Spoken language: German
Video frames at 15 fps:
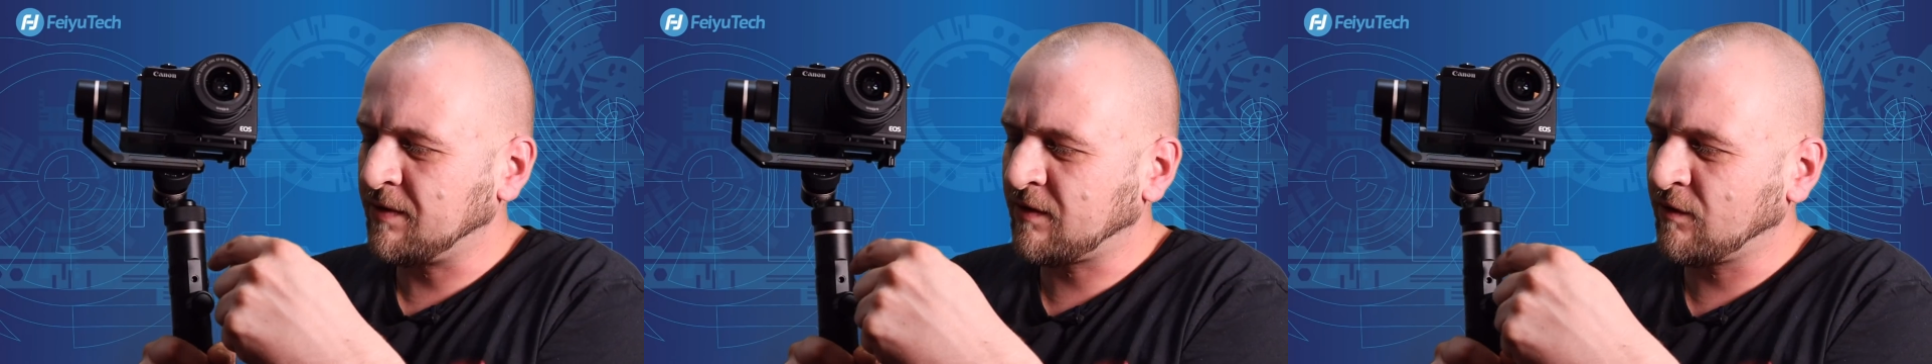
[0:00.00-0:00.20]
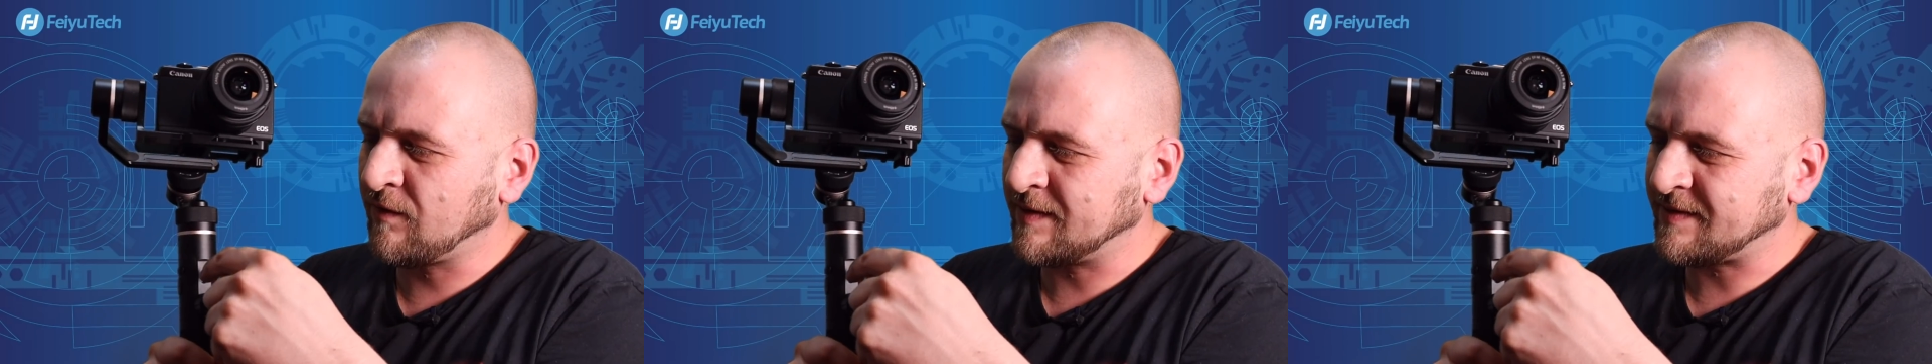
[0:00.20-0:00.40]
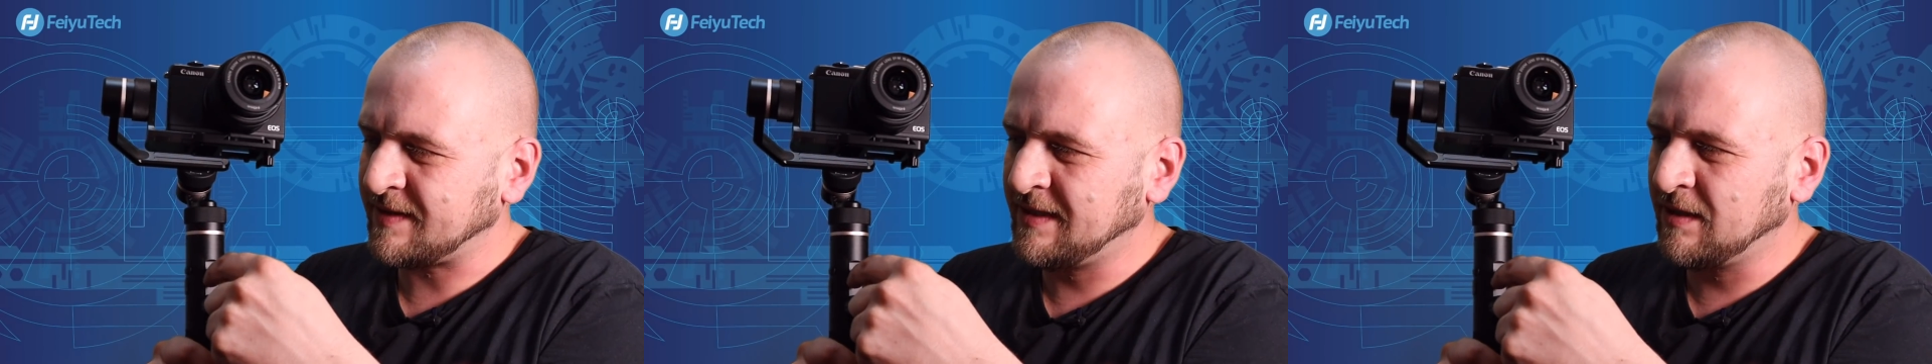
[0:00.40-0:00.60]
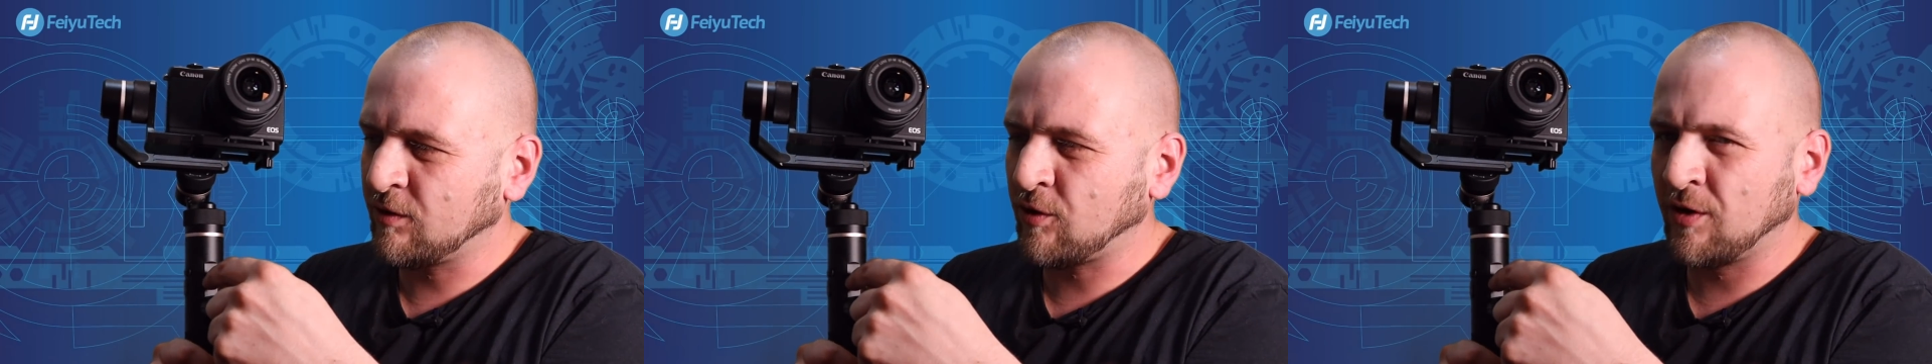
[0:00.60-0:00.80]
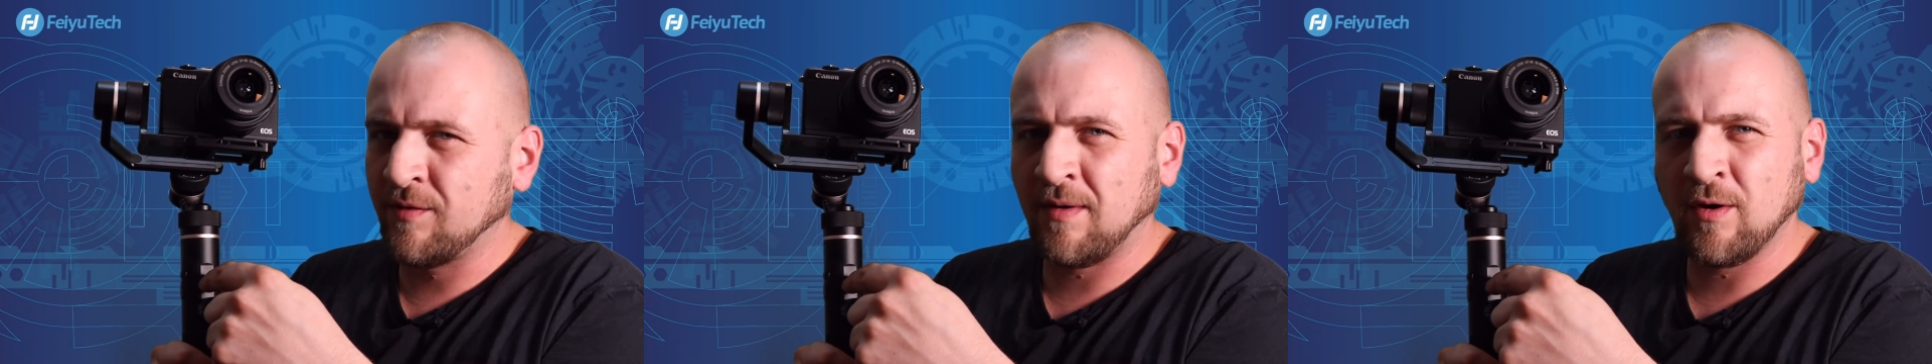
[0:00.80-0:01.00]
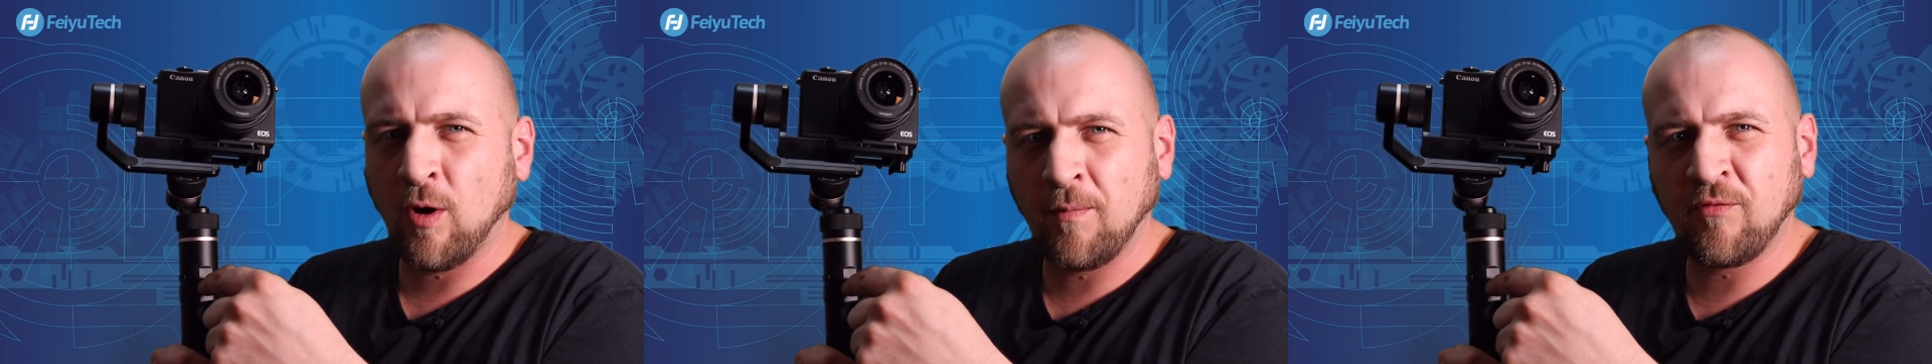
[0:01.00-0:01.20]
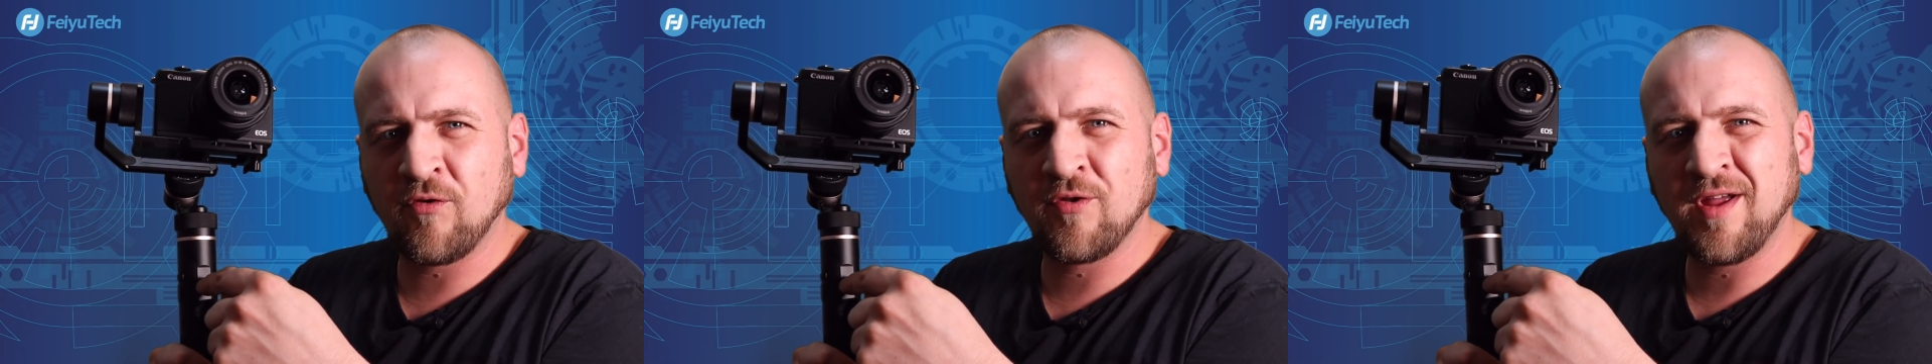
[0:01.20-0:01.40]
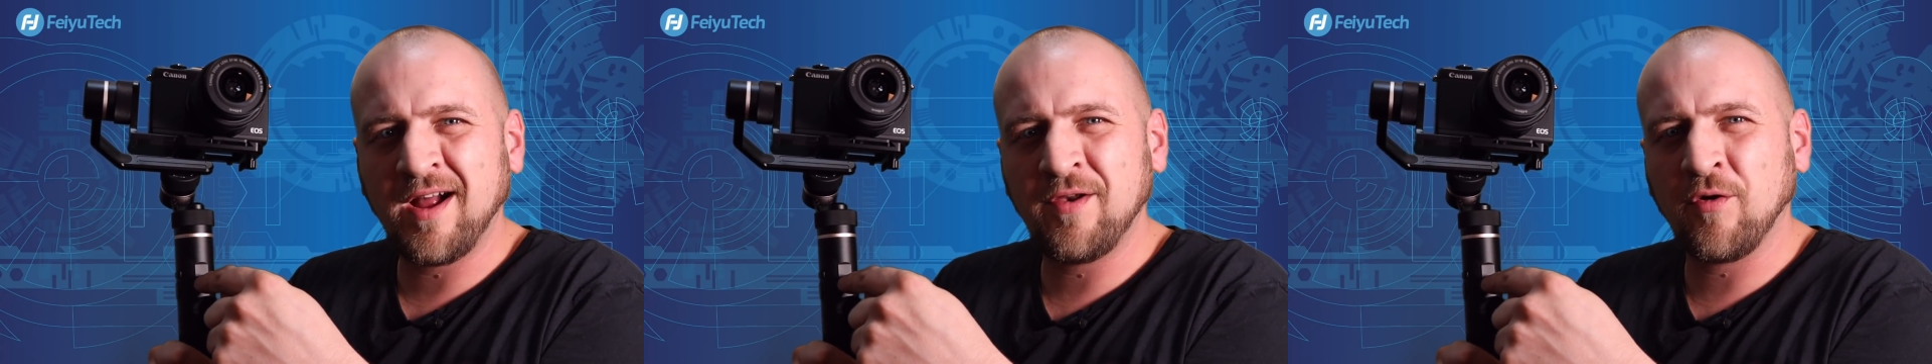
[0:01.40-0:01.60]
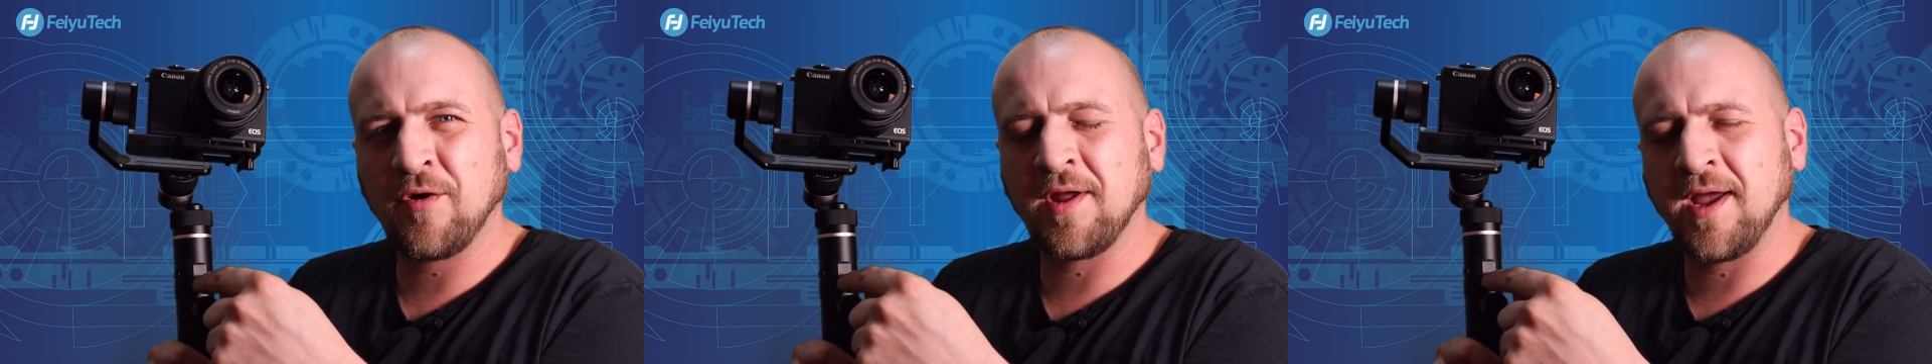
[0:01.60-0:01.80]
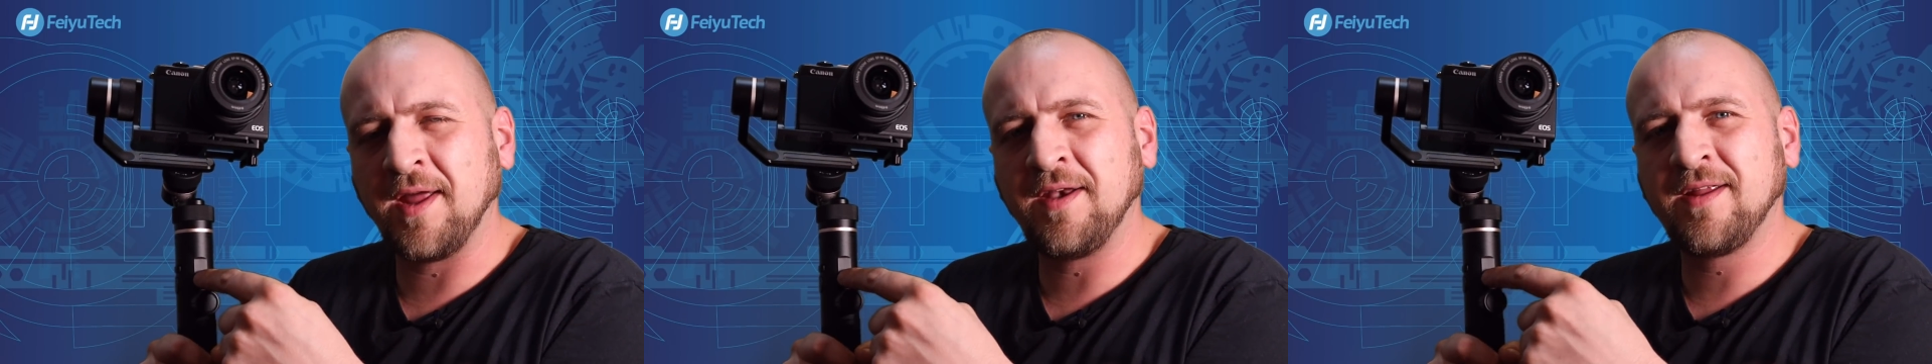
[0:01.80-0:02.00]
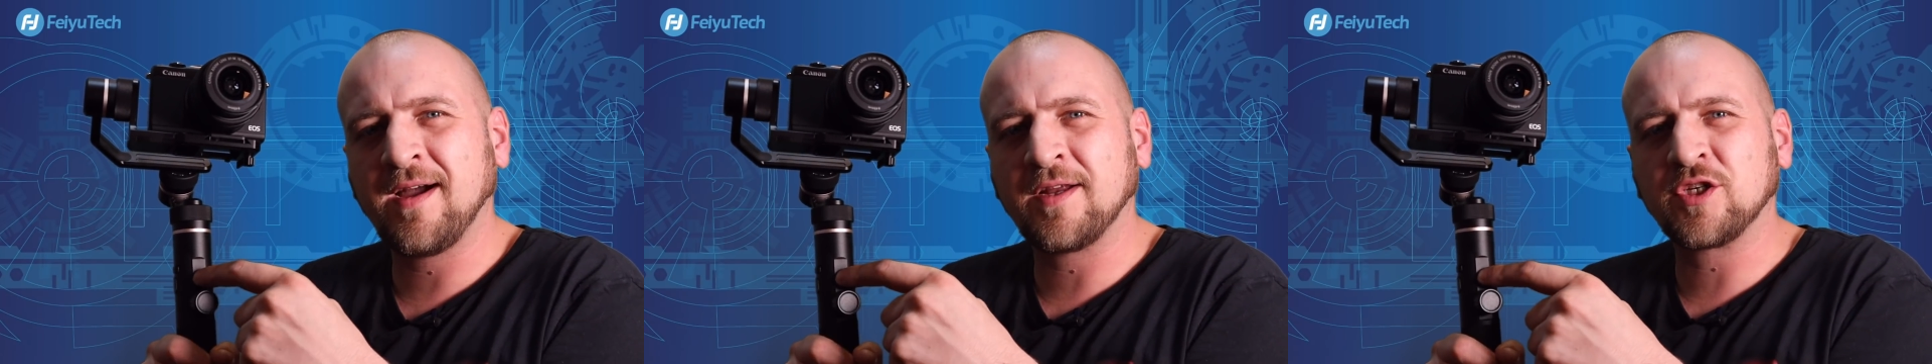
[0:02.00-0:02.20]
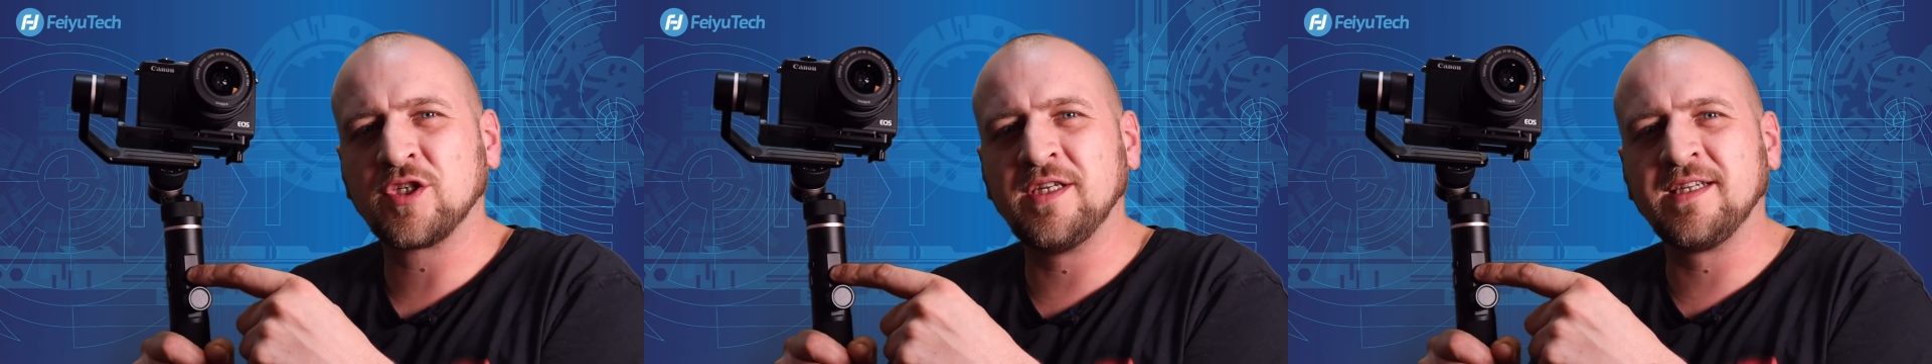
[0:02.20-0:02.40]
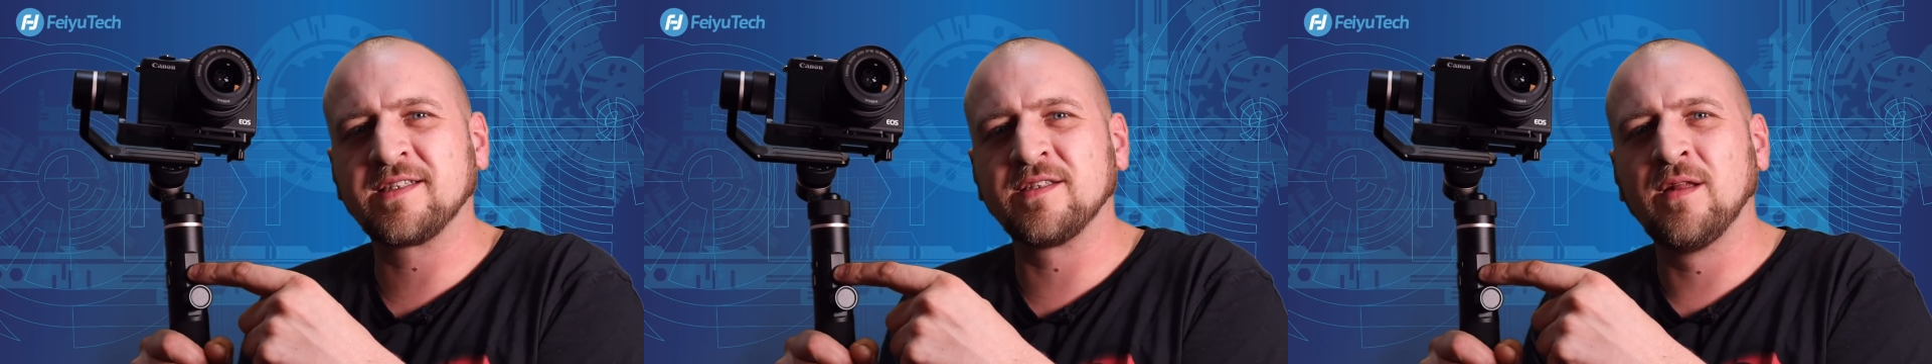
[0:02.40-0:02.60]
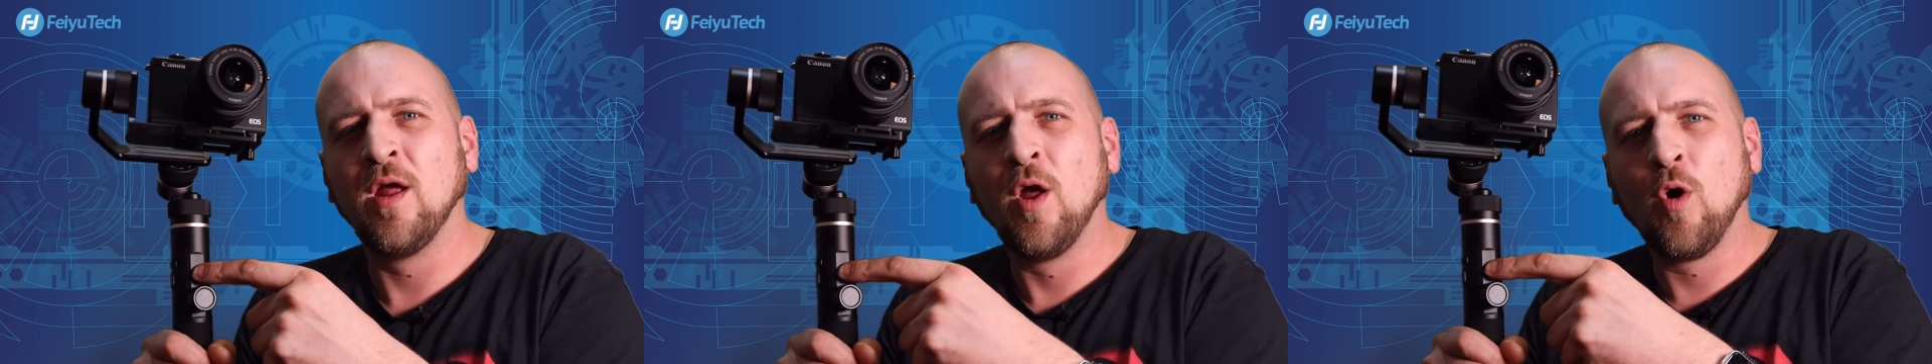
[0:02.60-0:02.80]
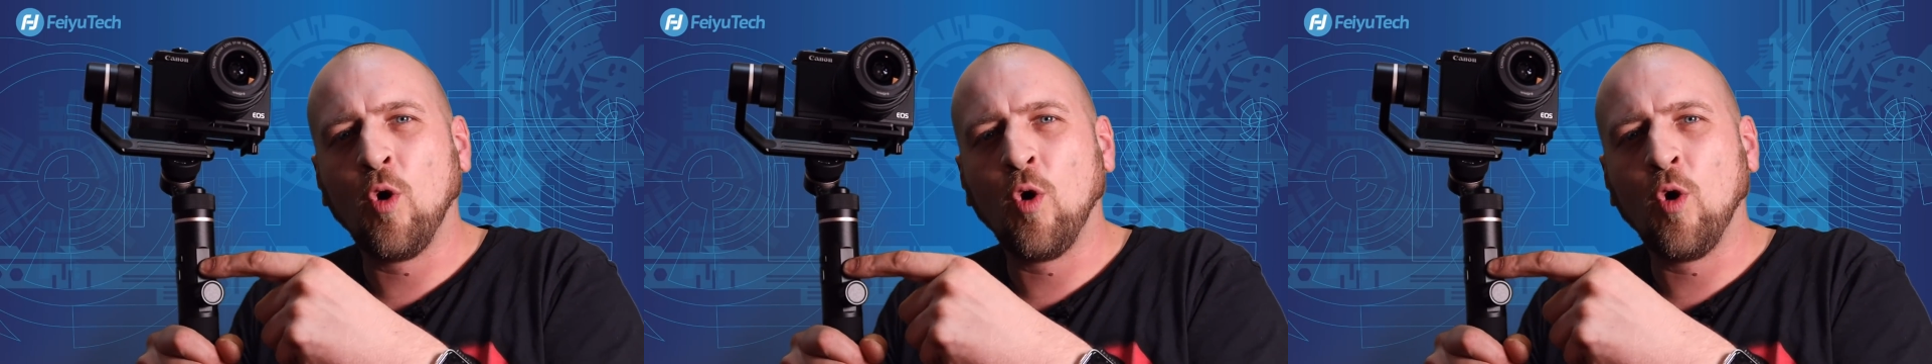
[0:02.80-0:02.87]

beziehungsweise hier könnte man optional noch ein Handy anschließen,